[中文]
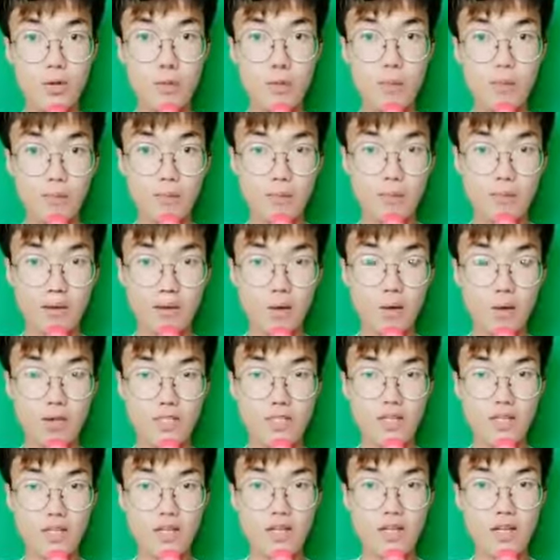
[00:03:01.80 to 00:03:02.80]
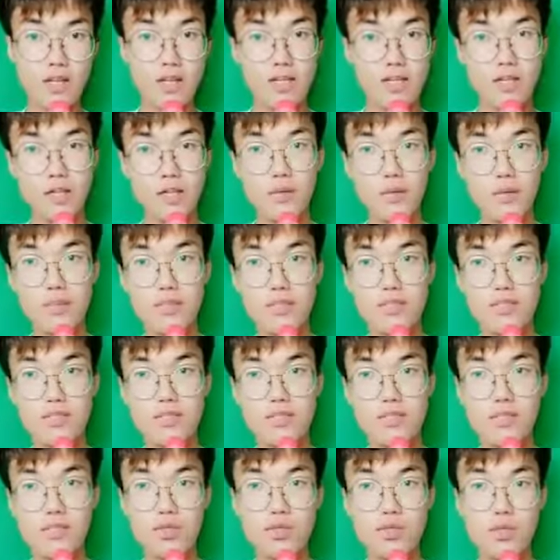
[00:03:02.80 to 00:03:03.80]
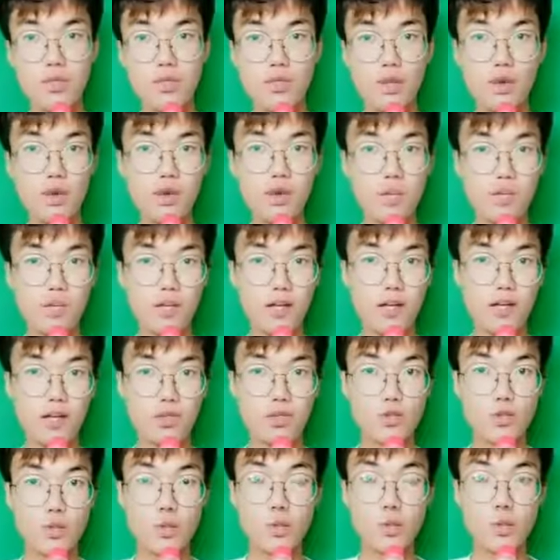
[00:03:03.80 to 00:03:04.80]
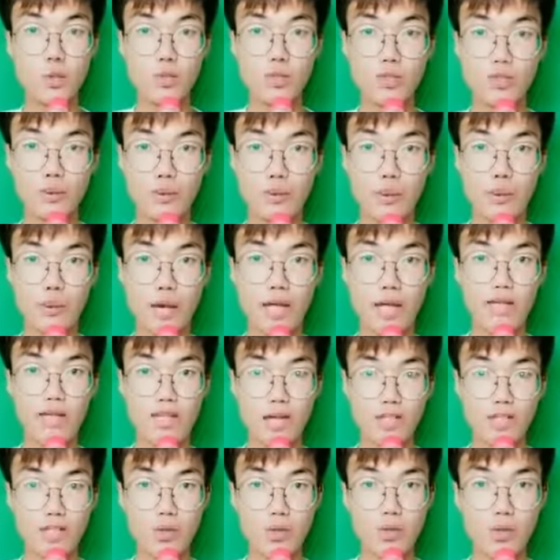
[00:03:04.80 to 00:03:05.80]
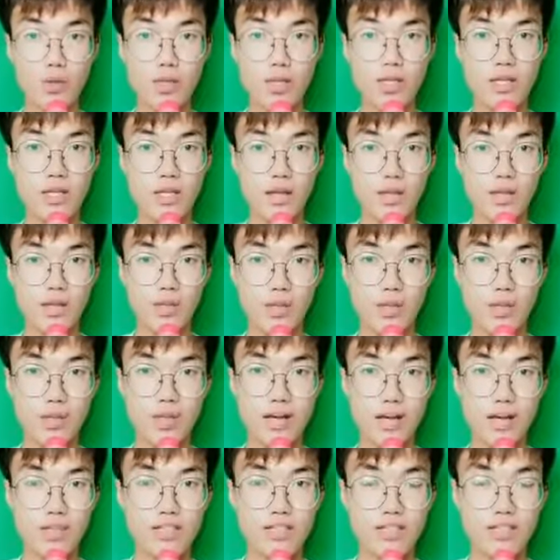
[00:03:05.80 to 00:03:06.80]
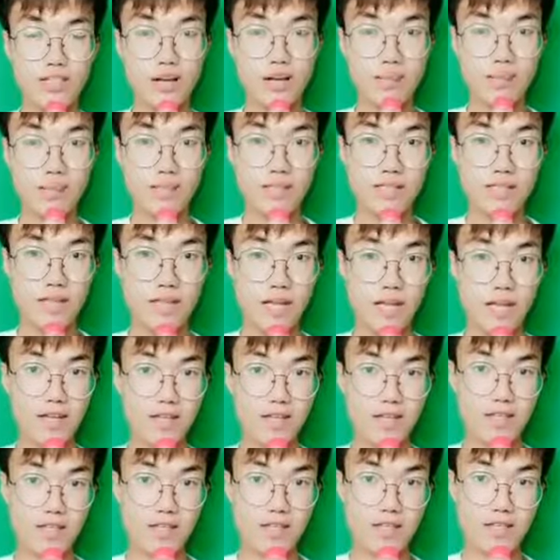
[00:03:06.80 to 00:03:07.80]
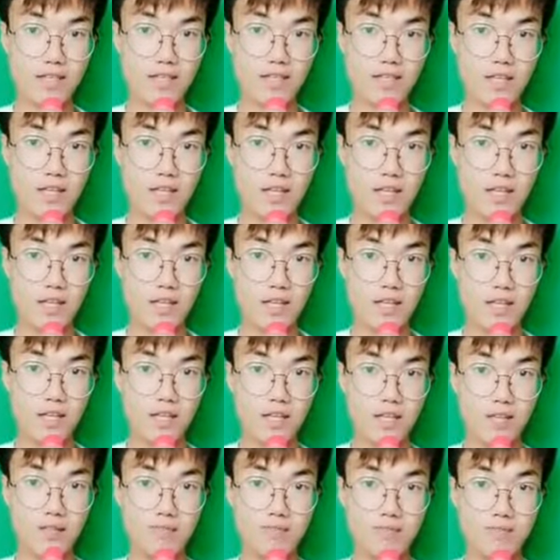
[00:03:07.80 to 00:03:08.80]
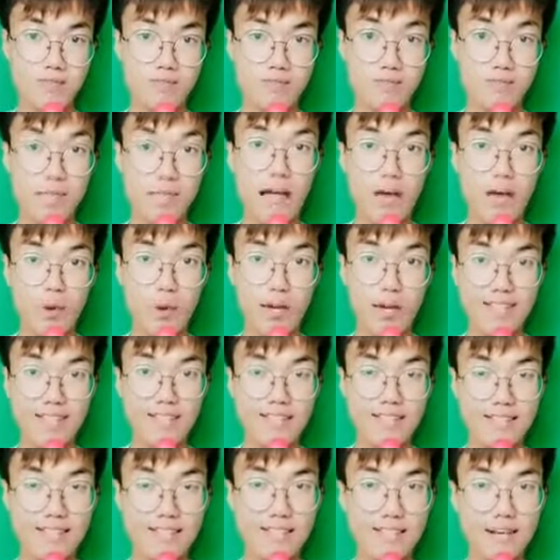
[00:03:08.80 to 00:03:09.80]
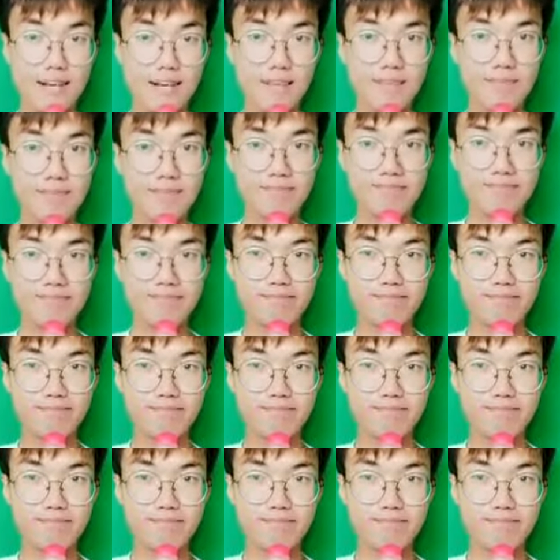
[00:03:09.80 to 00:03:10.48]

是最终妹妹获胜，因为其中有我们的中国球员杨昭轩，所以啊，这场比赛也是，嗯，大快人心啊。